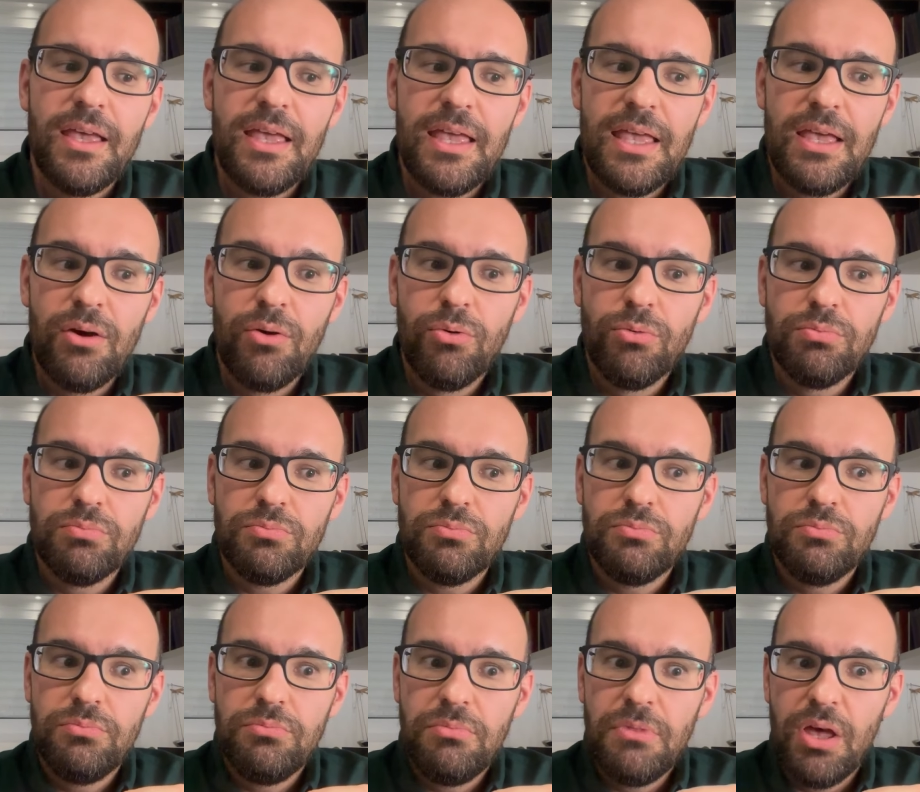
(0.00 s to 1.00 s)
eu
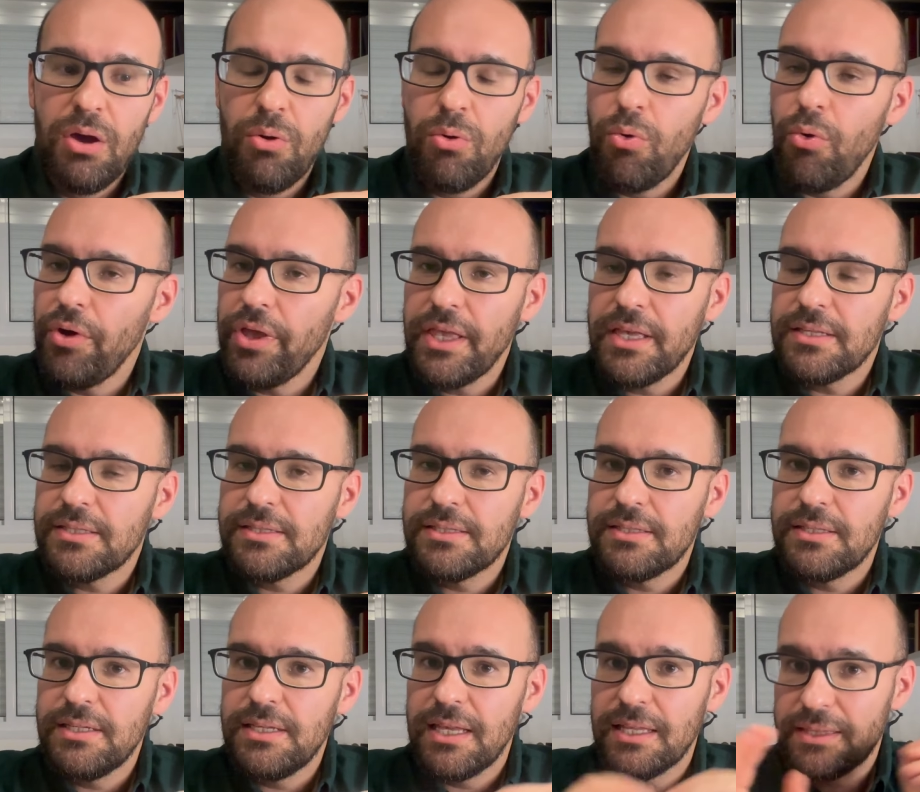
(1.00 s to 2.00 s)
não
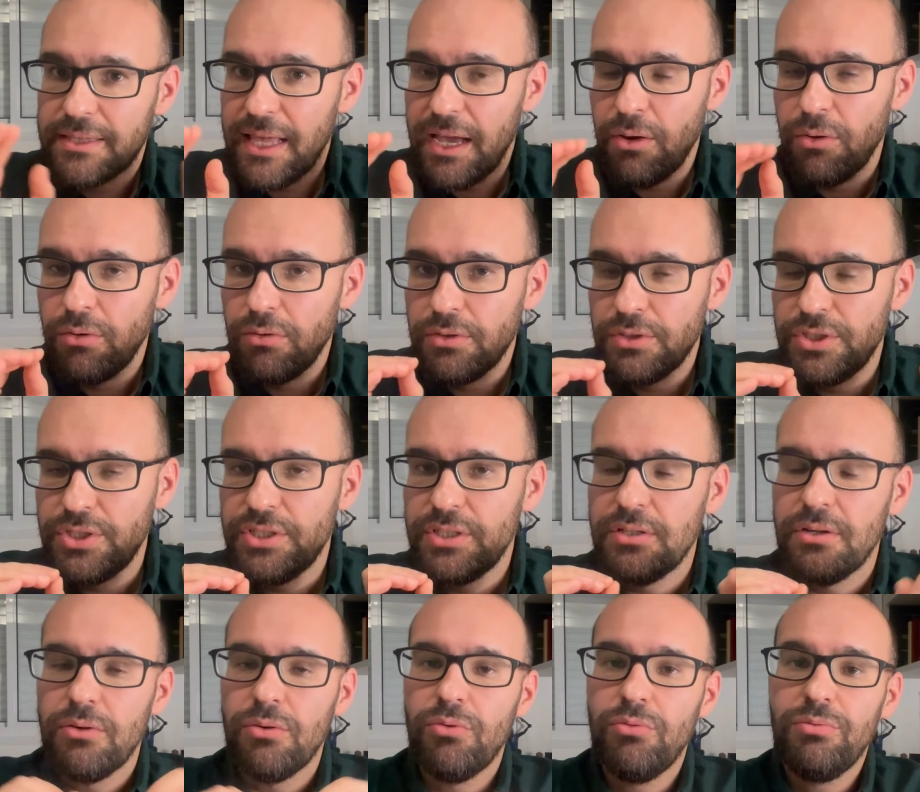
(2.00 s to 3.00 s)
conheci até
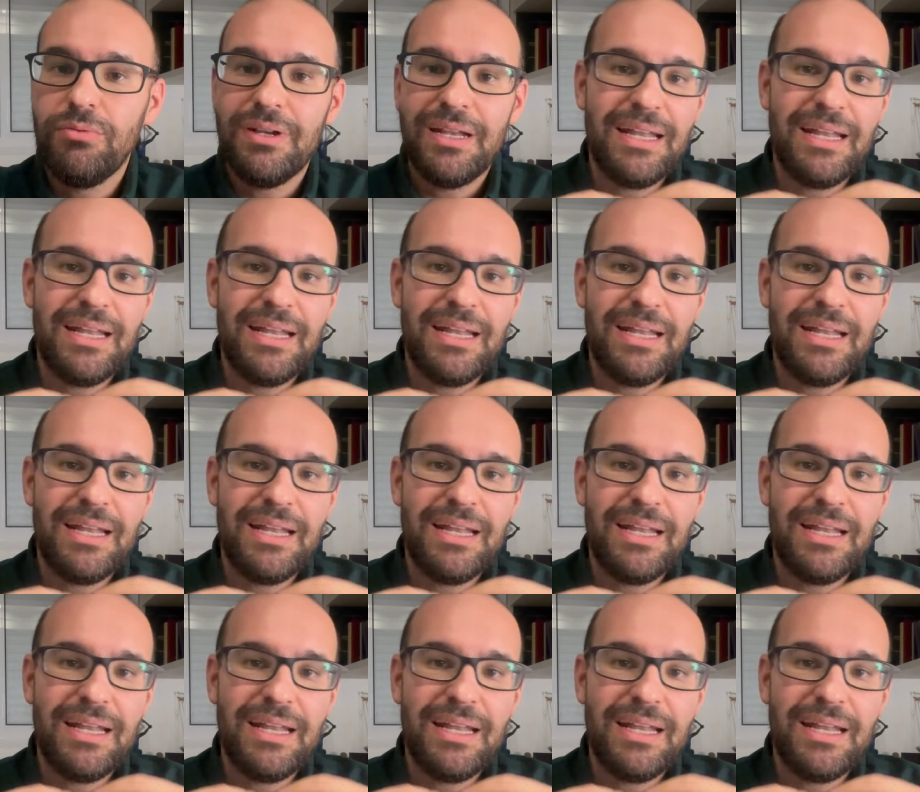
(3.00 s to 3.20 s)
hoje um